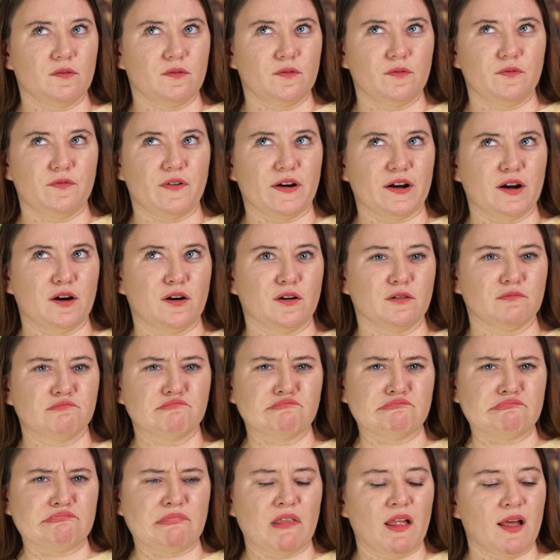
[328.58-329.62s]
Uwego
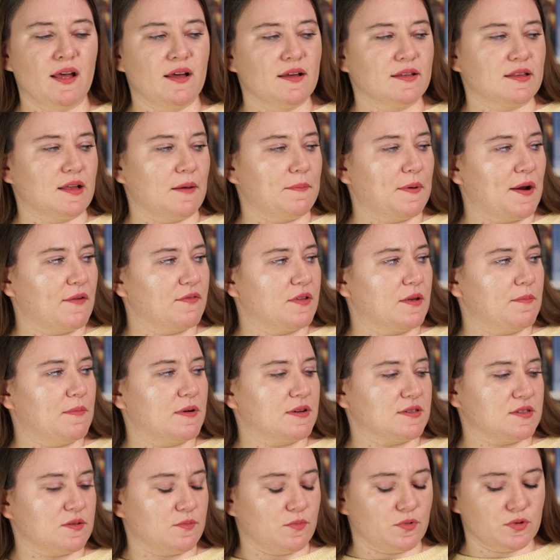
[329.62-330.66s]
naprawdę
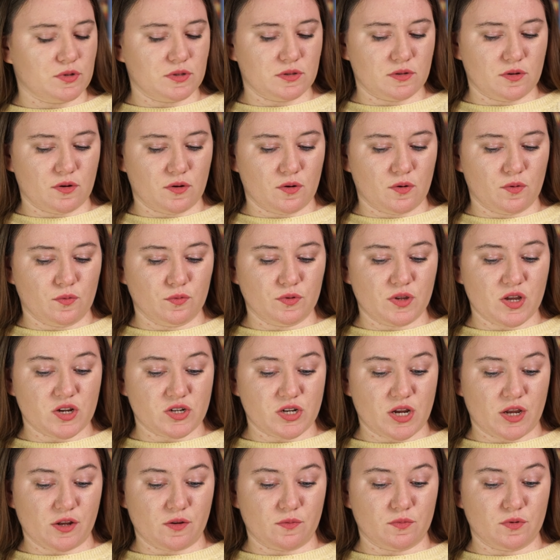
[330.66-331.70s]
bardzo mocno
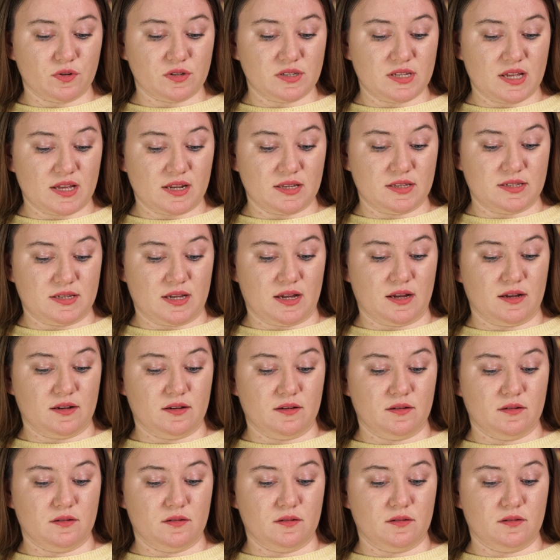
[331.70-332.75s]
uderzają do serca y,
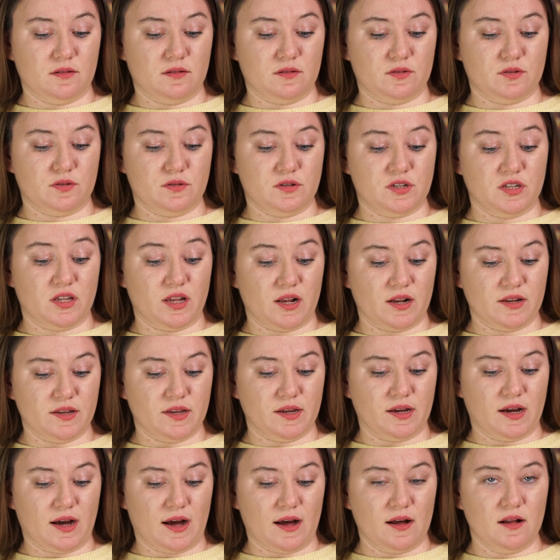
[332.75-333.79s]

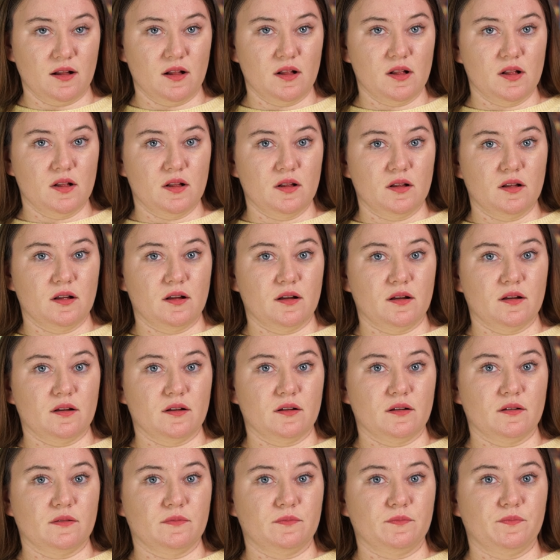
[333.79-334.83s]
czytelnika. Y,
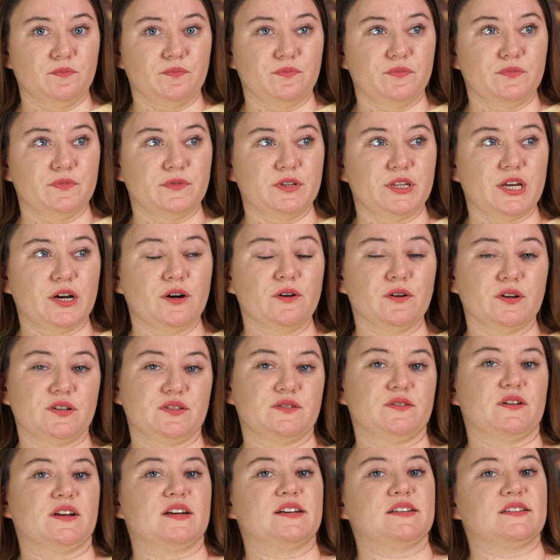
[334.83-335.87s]
jego
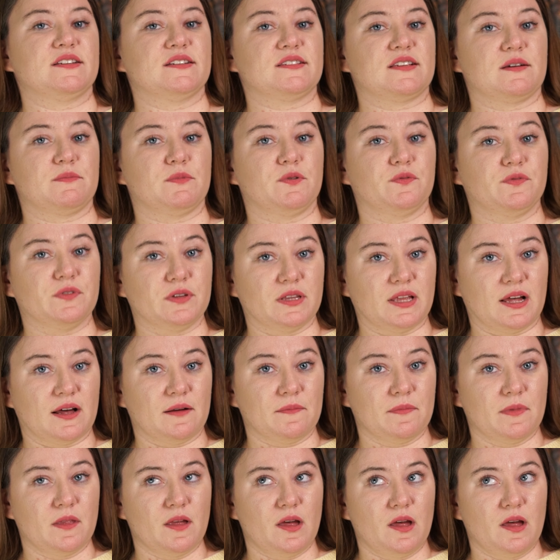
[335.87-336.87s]
historia jest niesamowita.